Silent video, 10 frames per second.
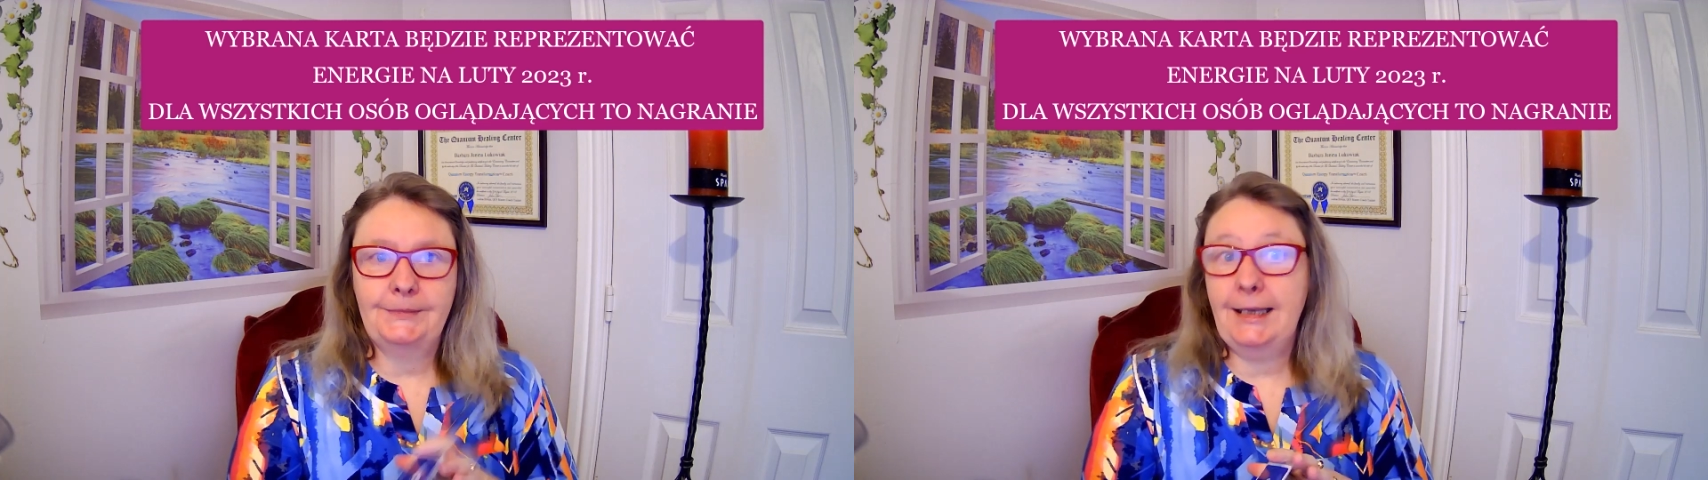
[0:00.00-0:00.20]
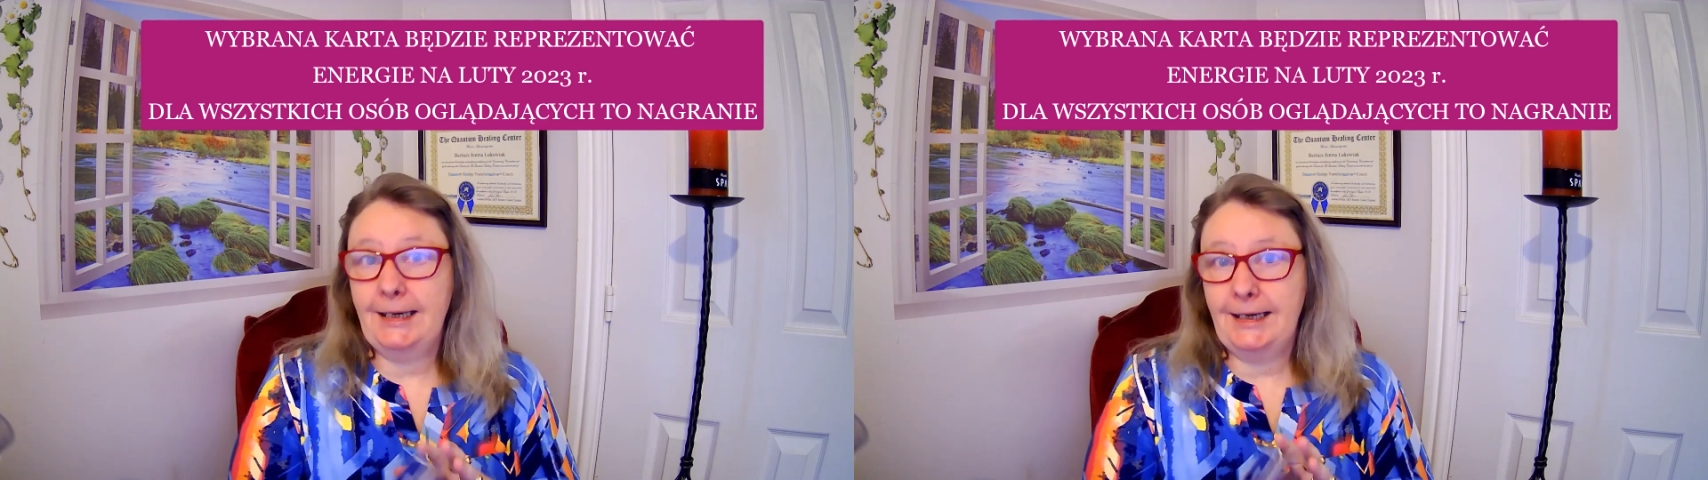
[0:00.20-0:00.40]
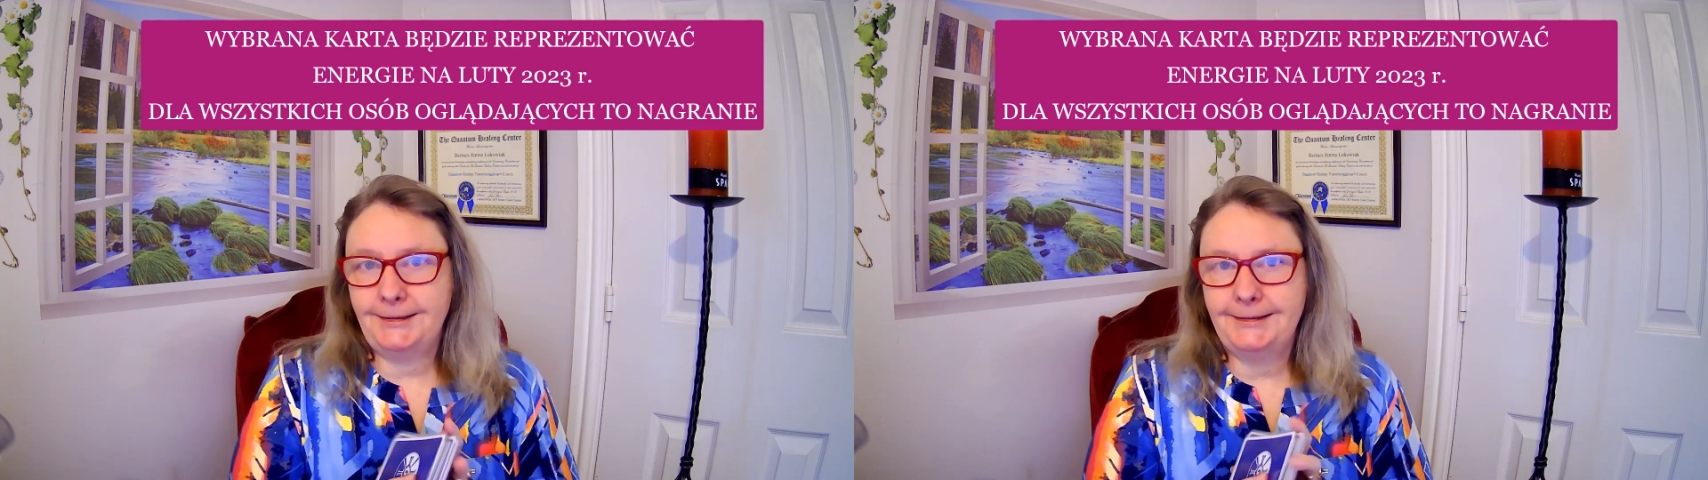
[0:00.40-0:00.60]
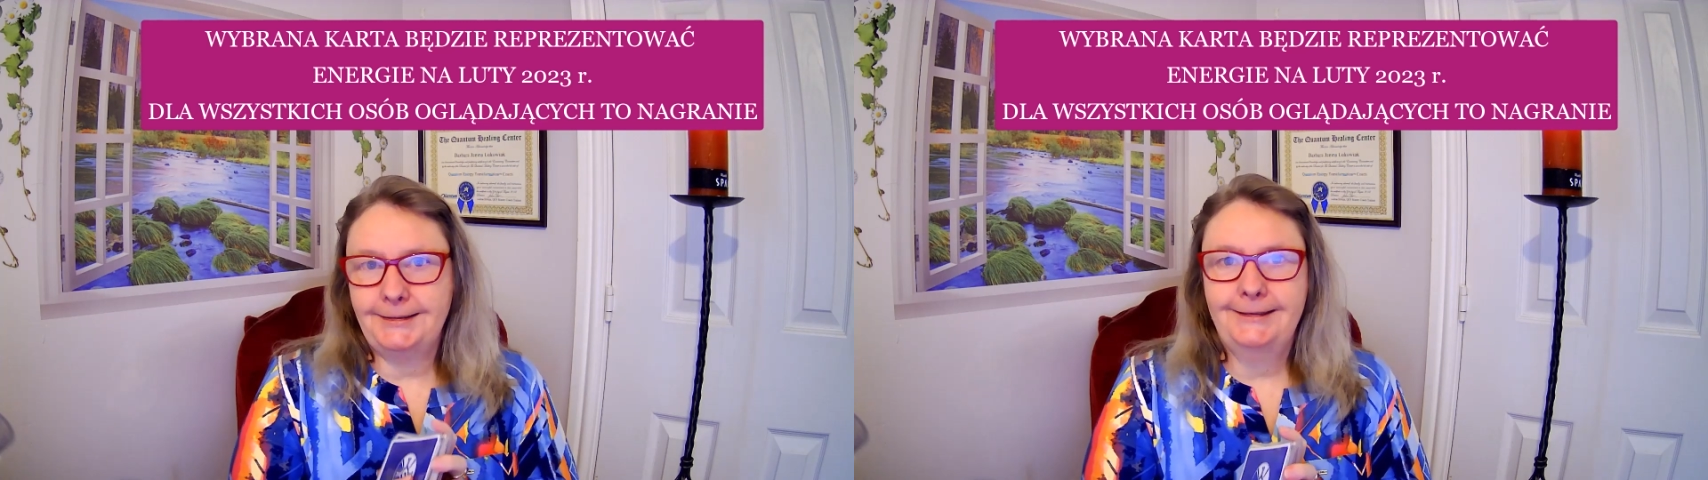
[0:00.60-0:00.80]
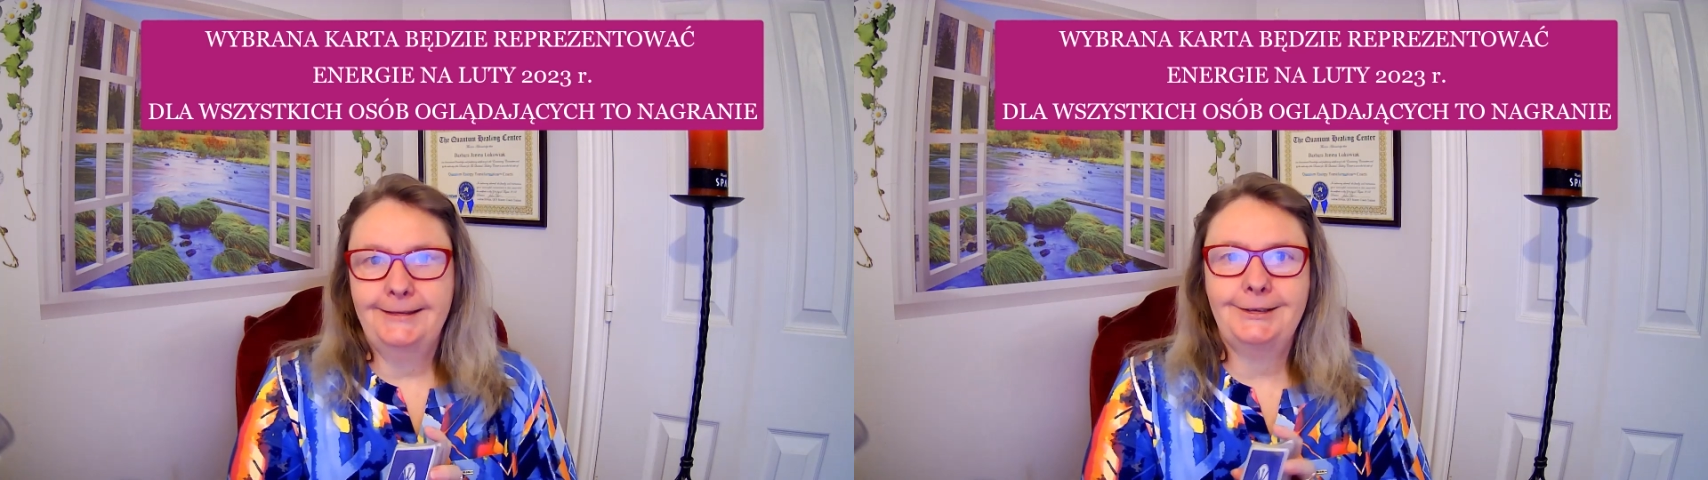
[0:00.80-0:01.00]
Teraz
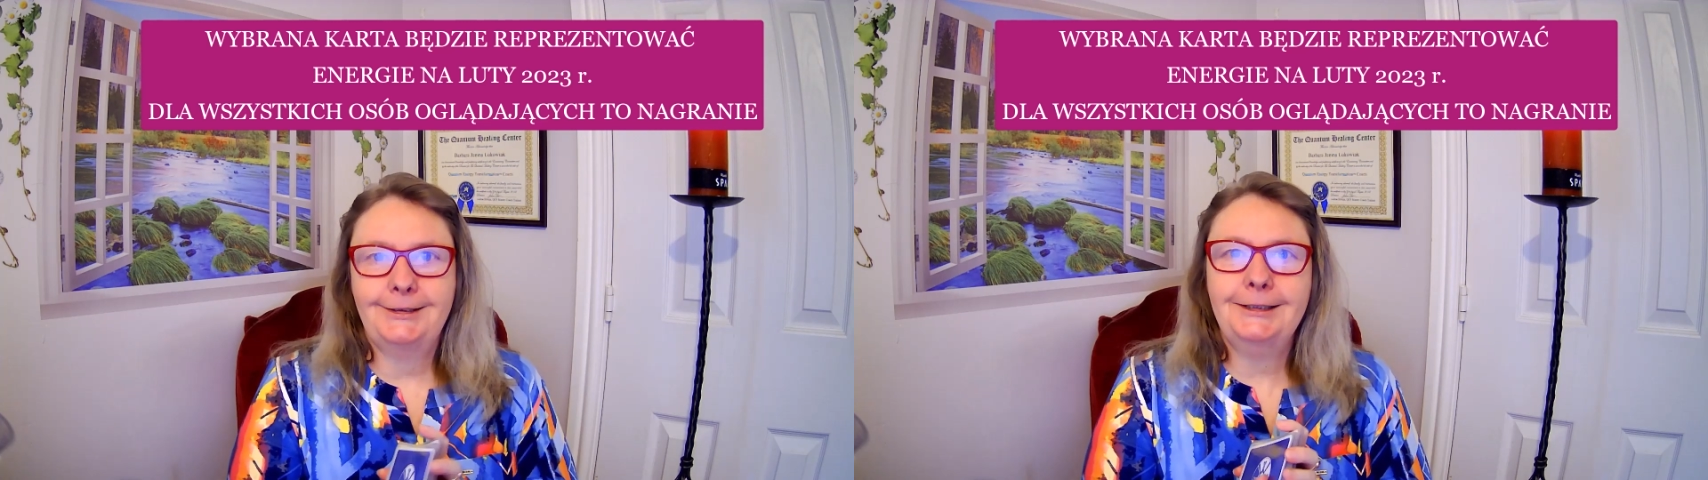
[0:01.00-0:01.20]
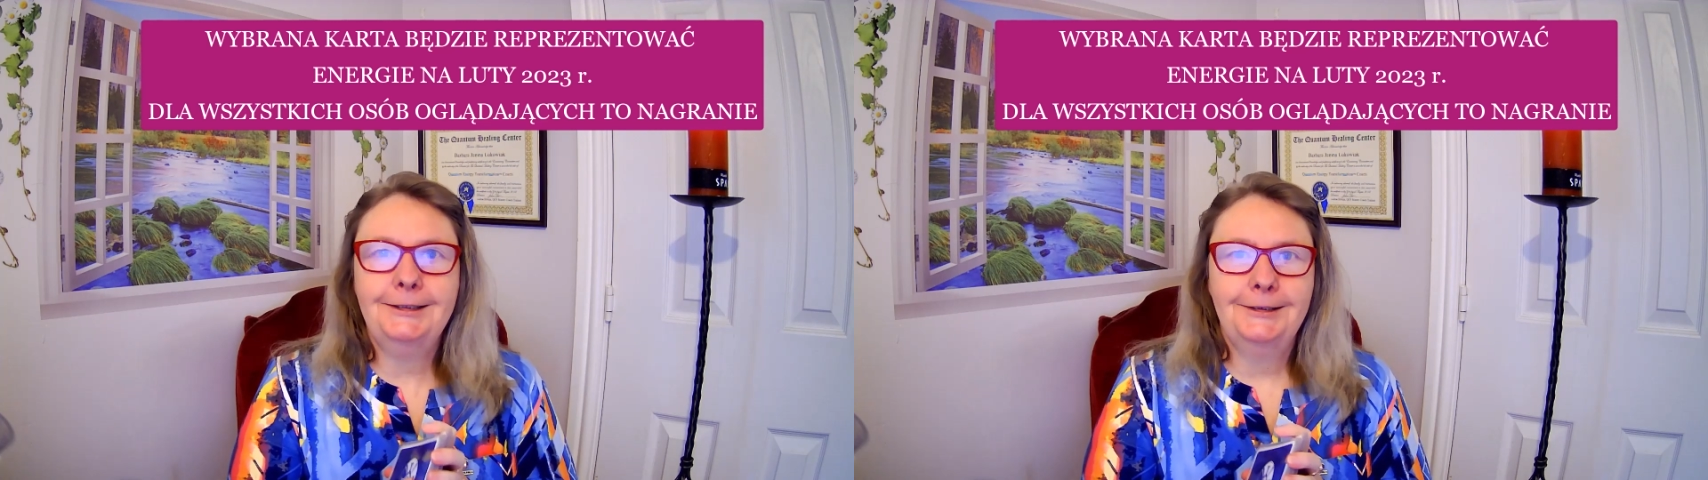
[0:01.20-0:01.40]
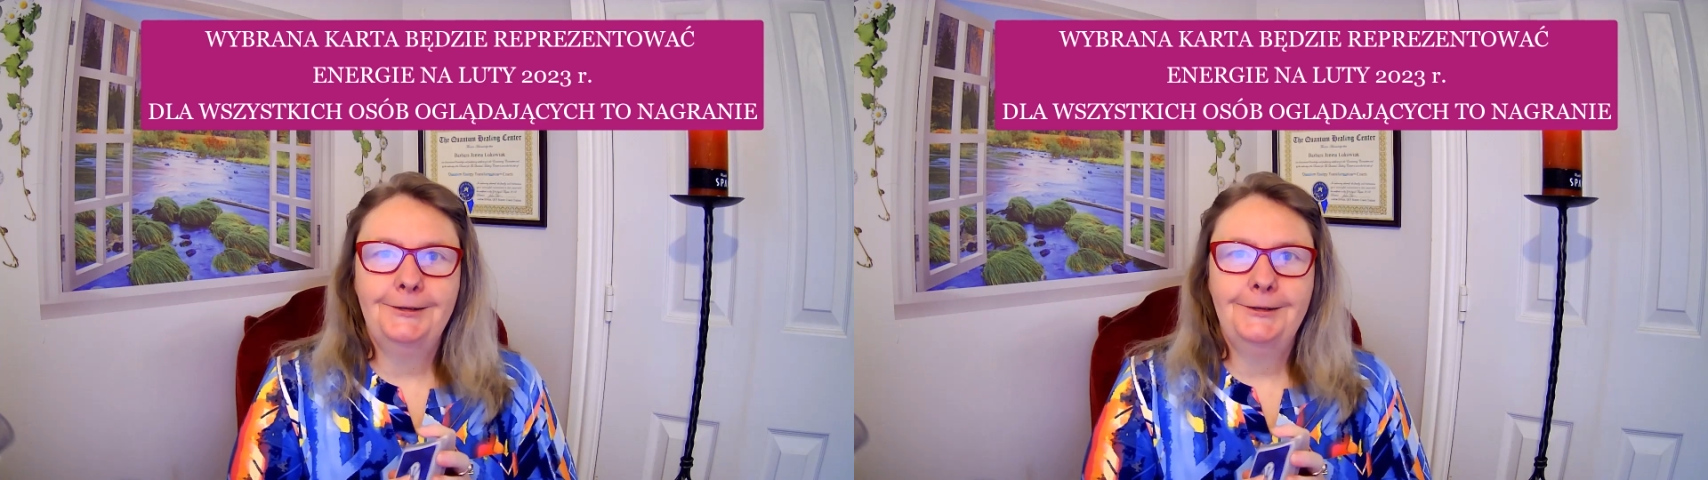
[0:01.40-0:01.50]
czy